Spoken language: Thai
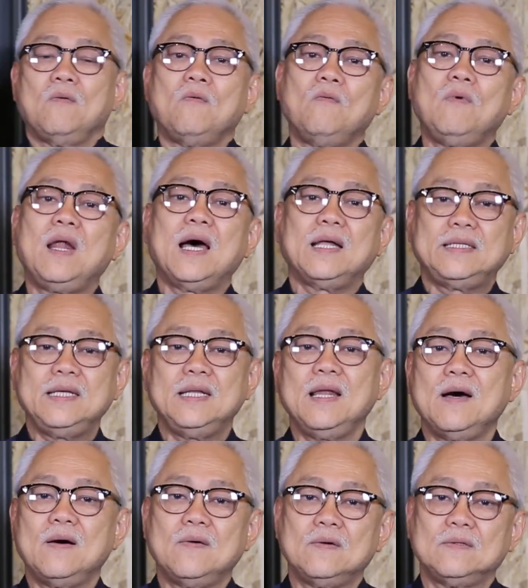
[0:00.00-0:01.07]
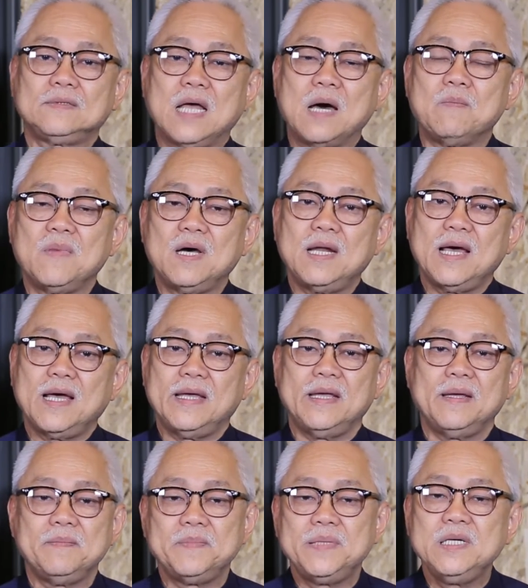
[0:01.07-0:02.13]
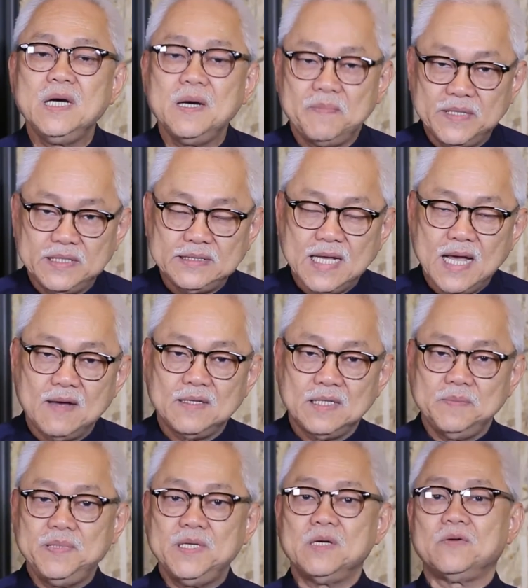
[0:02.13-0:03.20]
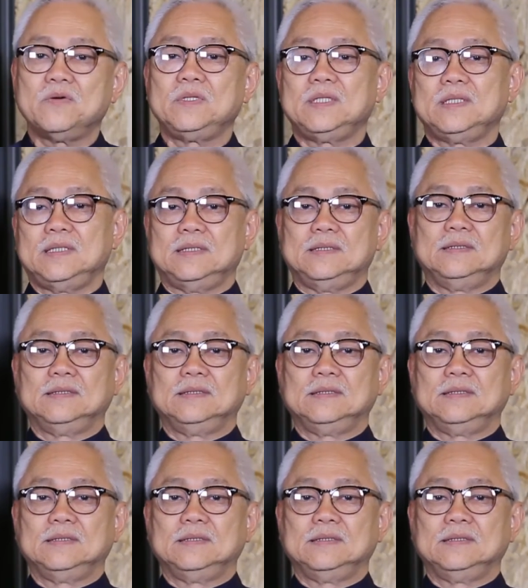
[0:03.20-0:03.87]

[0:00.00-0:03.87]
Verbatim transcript: เวลาที่เราทำอะไรเพื่อพระเจ้าหรือเพื่อคนอื่น